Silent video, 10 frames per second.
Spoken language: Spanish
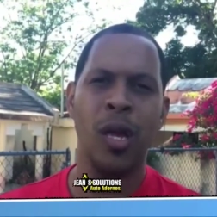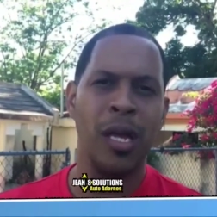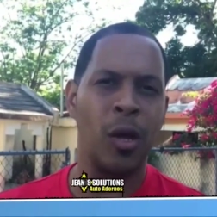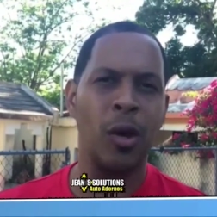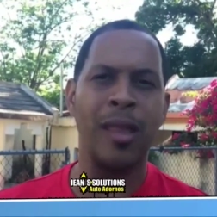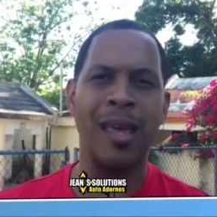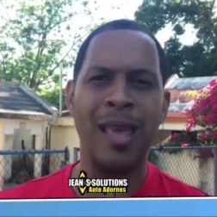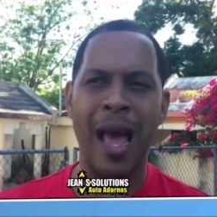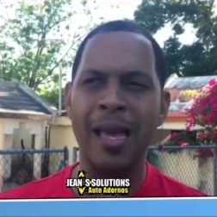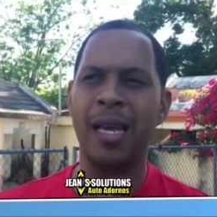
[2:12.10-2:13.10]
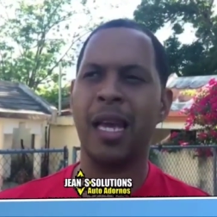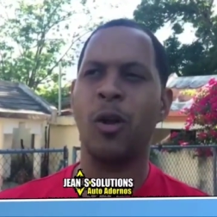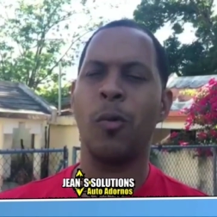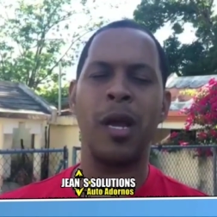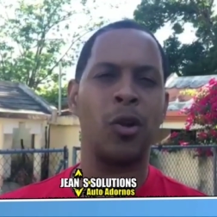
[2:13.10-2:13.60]
Entonces, desde ahí es que el
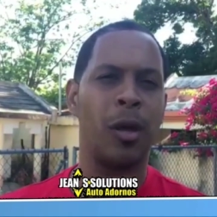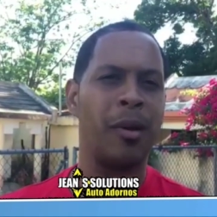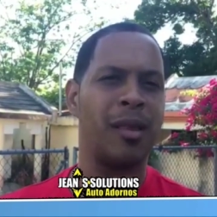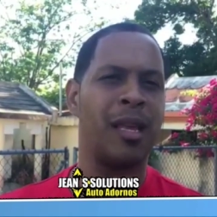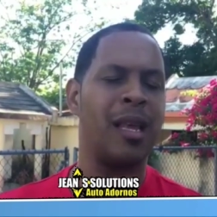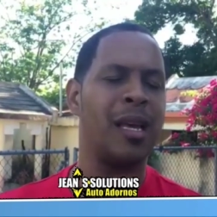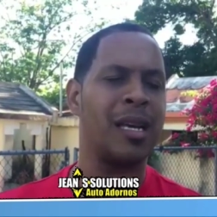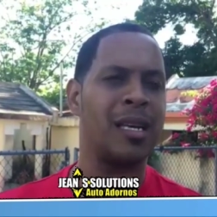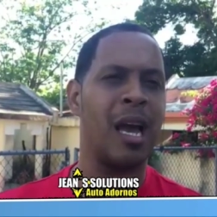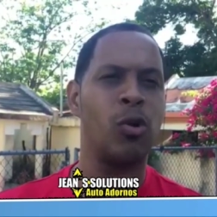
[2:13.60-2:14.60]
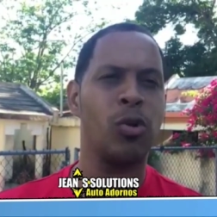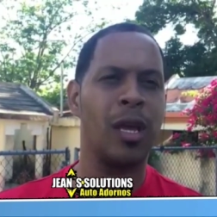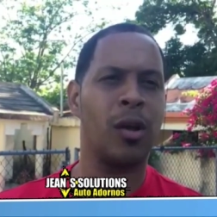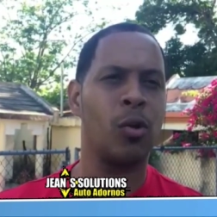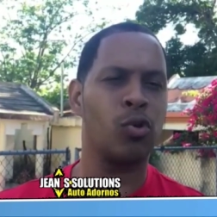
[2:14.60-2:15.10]
gobierno debe entender que aquí hay un
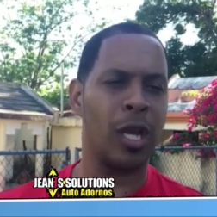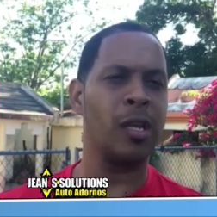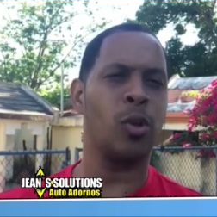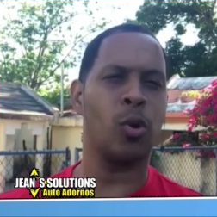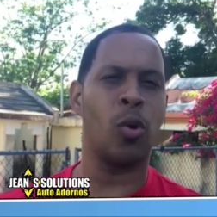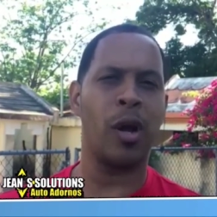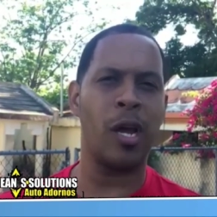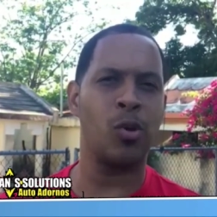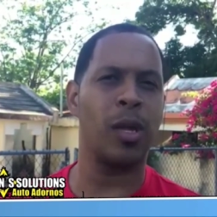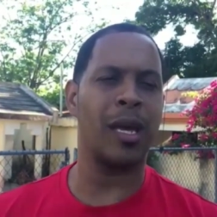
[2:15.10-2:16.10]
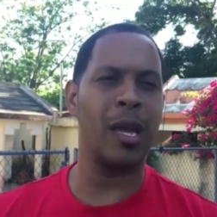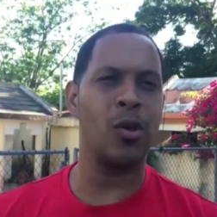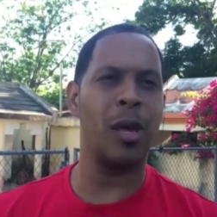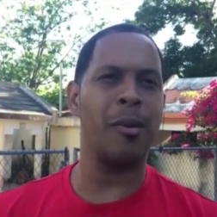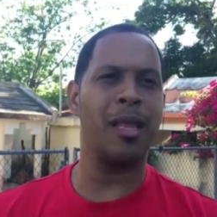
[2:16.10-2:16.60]
descontento con ellos, de que
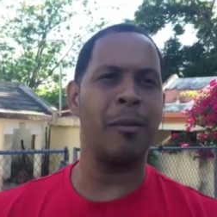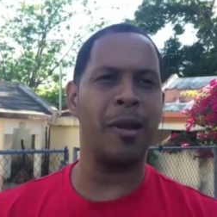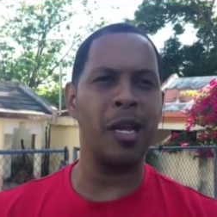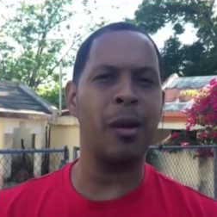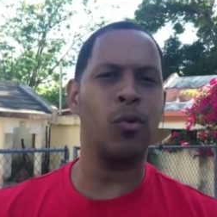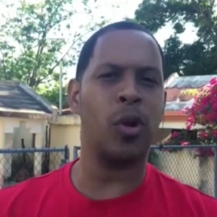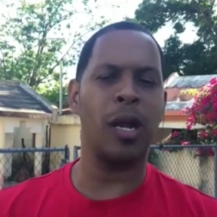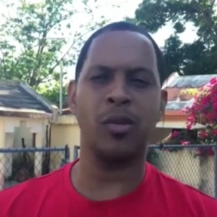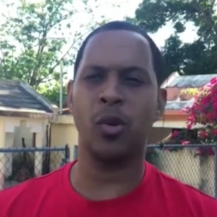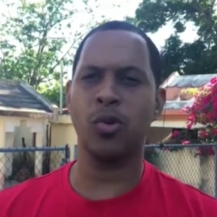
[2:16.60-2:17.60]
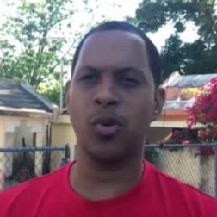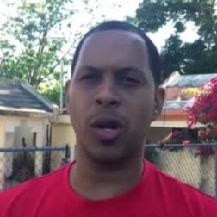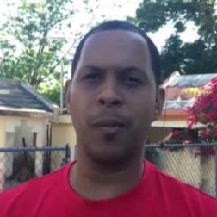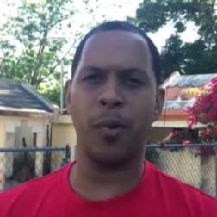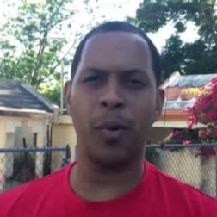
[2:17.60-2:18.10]
ellos deben de venir a buscarle
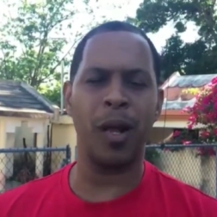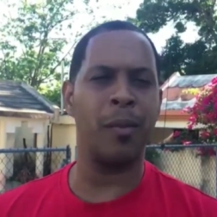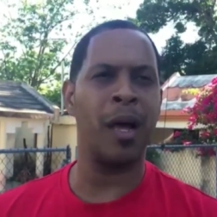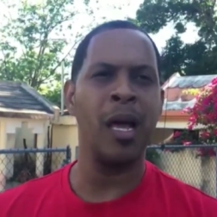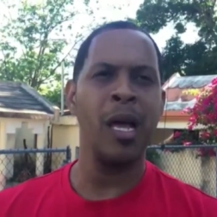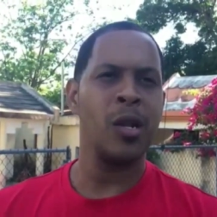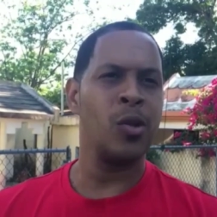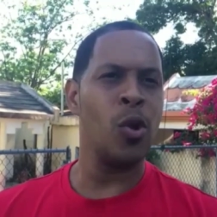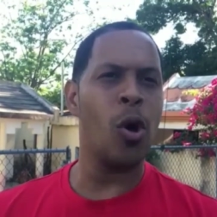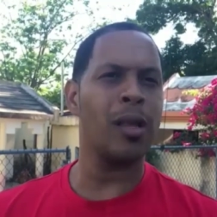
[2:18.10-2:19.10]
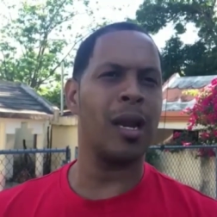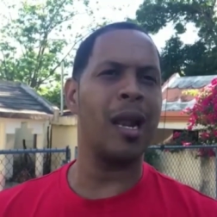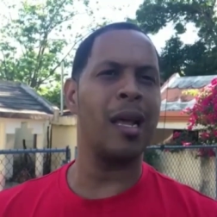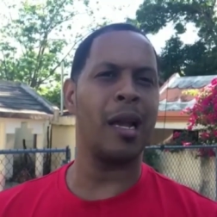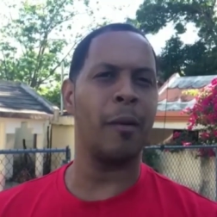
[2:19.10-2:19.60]
solución al problema, no a
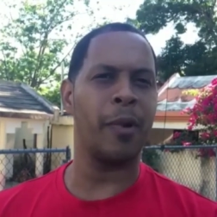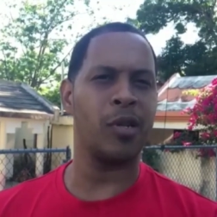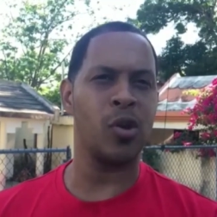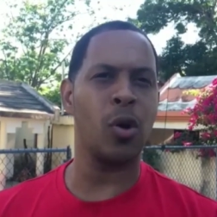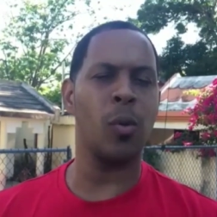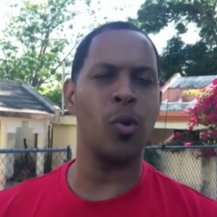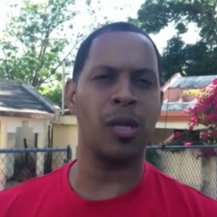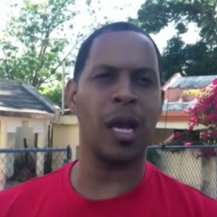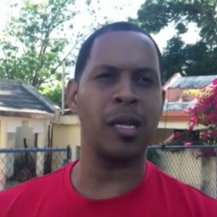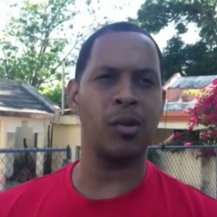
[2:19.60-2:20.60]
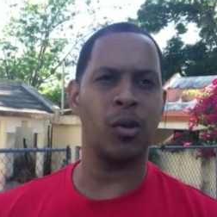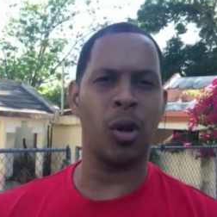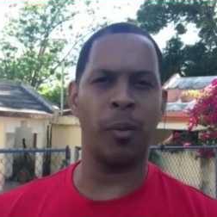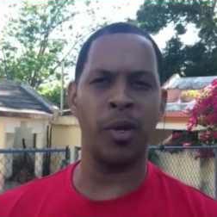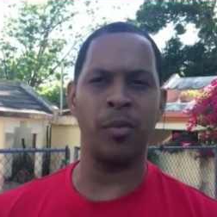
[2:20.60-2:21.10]
traerle represión como lo están haciendo
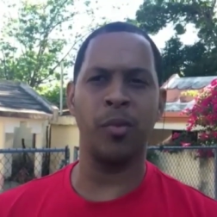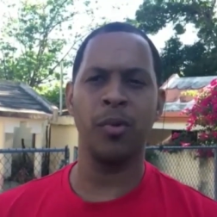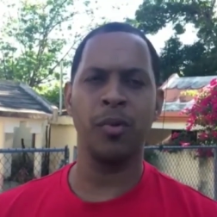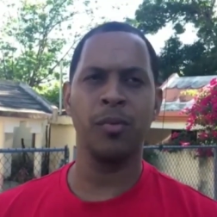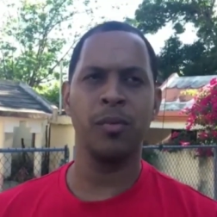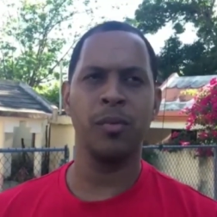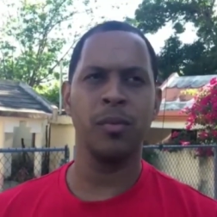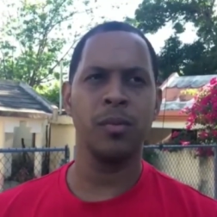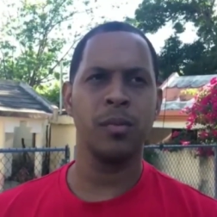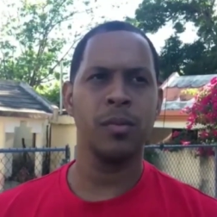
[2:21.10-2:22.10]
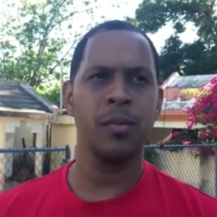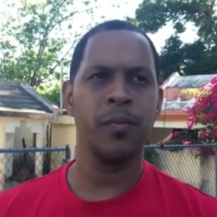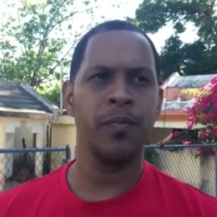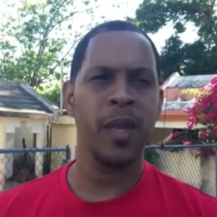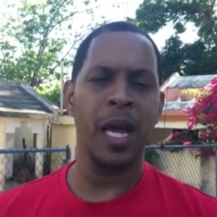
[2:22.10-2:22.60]
ahora mismo. ¿Por qué tiempo el
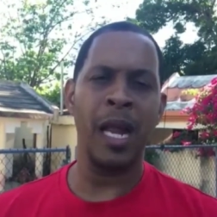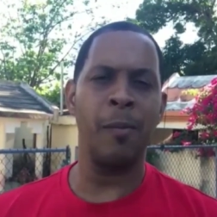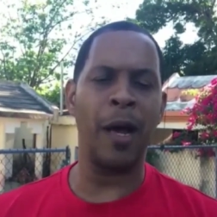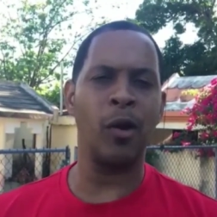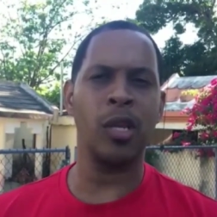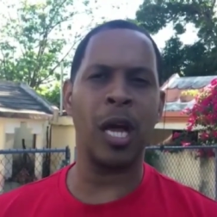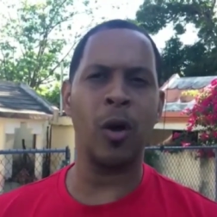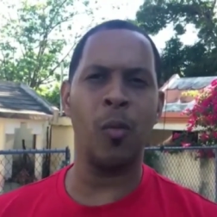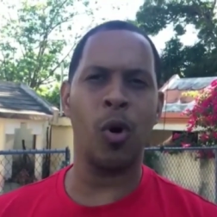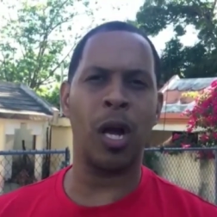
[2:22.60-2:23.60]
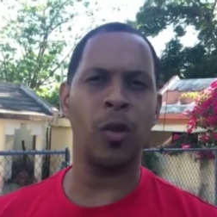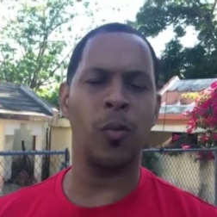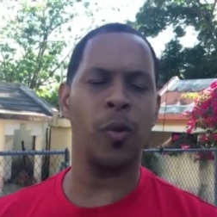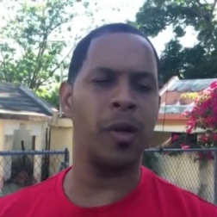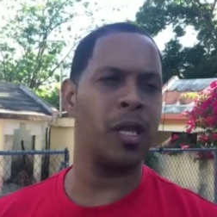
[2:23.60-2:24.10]
paro? El paro se está convocando
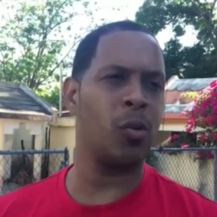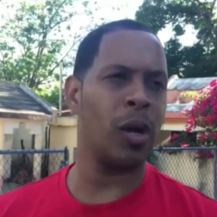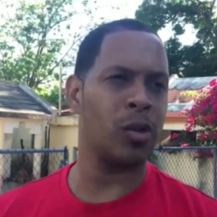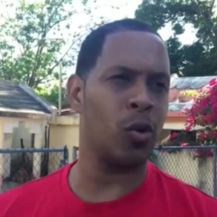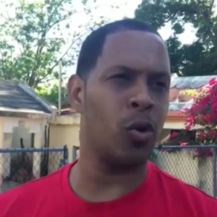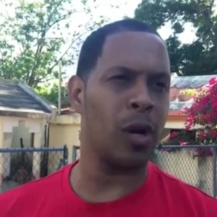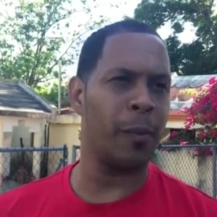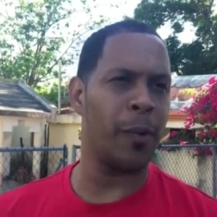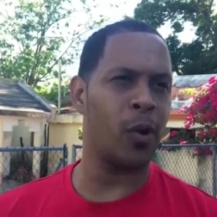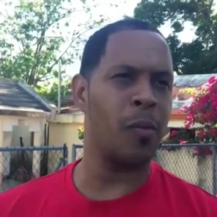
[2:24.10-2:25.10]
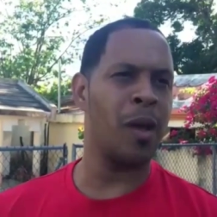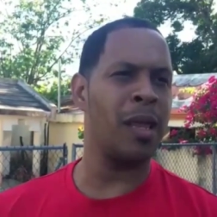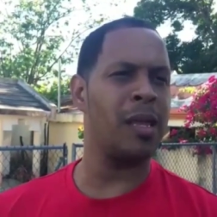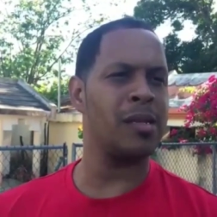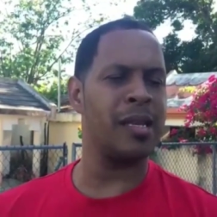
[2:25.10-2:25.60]
por 24 horas, pero en
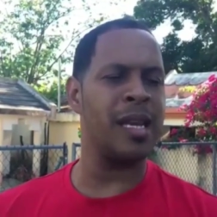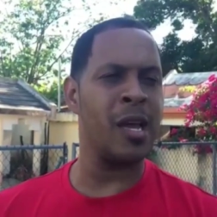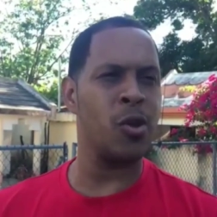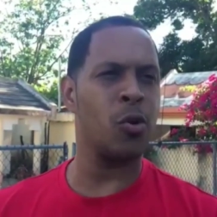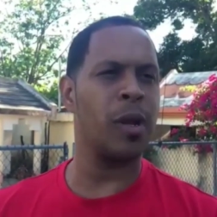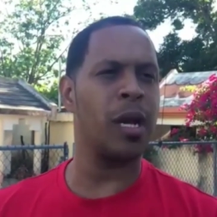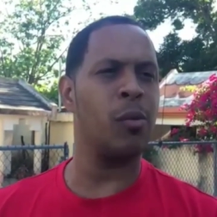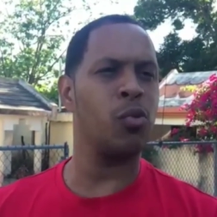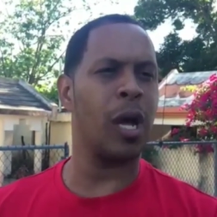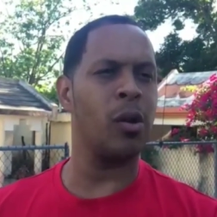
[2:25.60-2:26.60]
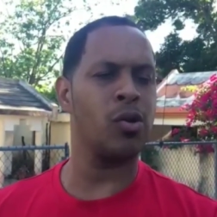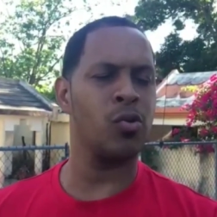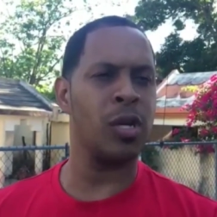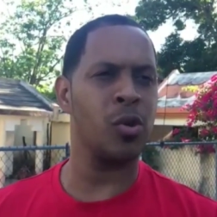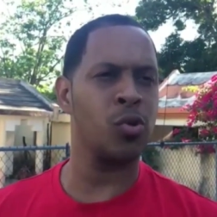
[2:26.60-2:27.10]
vez de, si ellos no vienen a buscar
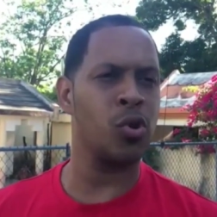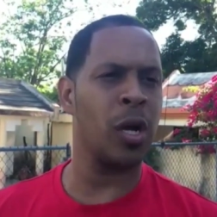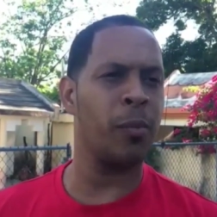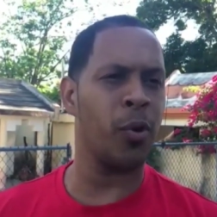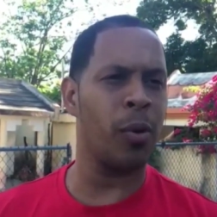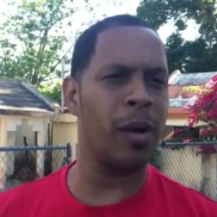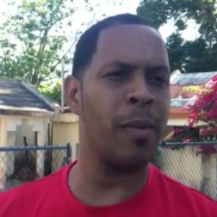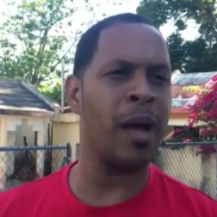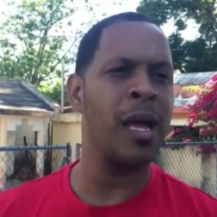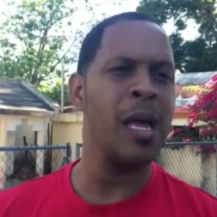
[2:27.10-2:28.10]
una solución al problema,